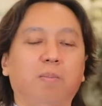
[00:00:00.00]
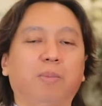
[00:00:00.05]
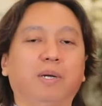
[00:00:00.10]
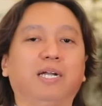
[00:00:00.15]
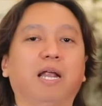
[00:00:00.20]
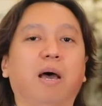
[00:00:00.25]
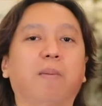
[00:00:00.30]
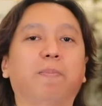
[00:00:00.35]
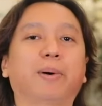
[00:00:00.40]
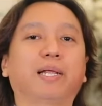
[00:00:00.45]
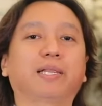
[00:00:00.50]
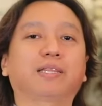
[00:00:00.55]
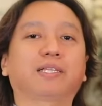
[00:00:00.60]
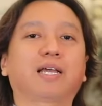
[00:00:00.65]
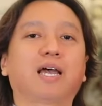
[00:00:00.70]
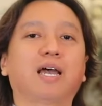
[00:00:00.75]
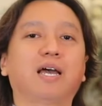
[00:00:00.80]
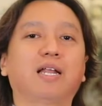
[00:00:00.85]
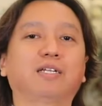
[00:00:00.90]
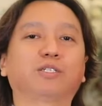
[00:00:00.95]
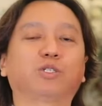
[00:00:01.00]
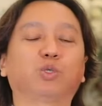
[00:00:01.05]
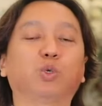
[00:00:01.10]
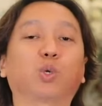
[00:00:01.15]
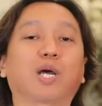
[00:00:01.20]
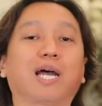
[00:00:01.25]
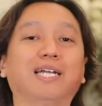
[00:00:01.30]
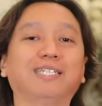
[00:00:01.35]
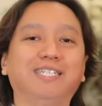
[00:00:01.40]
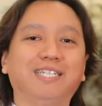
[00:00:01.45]
mendapatkan
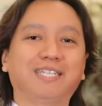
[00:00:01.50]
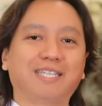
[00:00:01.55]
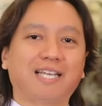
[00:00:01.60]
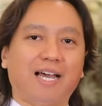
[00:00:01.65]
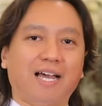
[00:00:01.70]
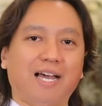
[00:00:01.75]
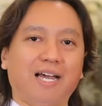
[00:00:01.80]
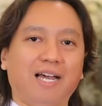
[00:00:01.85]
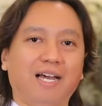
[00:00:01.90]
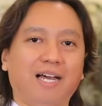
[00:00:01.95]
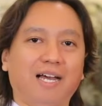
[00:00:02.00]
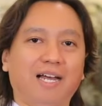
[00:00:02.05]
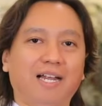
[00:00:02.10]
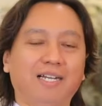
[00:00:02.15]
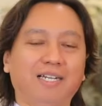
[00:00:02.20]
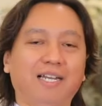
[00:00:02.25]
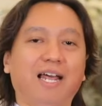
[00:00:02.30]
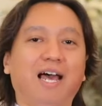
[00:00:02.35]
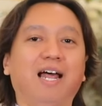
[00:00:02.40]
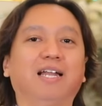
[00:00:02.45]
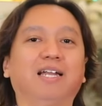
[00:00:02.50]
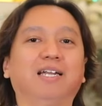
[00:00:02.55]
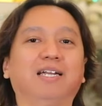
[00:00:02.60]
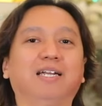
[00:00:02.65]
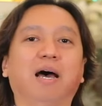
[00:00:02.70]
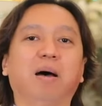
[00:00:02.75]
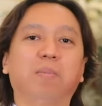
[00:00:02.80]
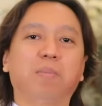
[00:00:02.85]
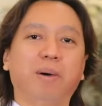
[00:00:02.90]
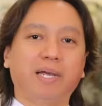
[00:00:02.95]
sukacita dan
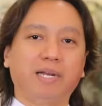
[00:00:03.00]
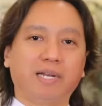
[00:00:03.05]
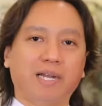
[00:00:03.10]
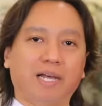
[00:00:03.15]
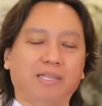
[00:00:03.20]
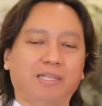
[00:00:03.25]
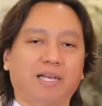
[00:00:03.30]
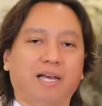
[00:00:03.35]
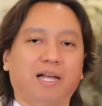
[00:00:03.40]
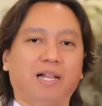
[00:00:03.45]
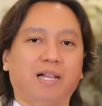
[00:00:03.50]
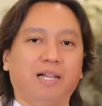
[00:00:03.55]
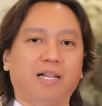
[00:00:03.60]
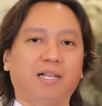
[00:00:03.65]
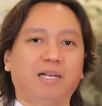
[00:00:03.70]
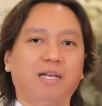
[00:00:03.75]
damai Natal.